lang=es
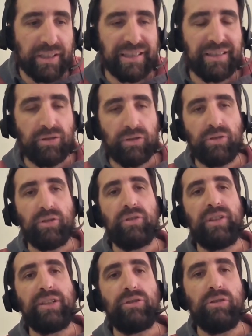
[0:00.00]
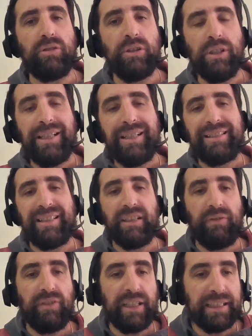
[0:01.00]
que ese es otro dato
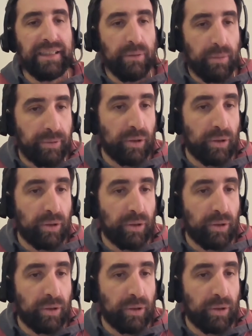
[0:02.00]
significativo.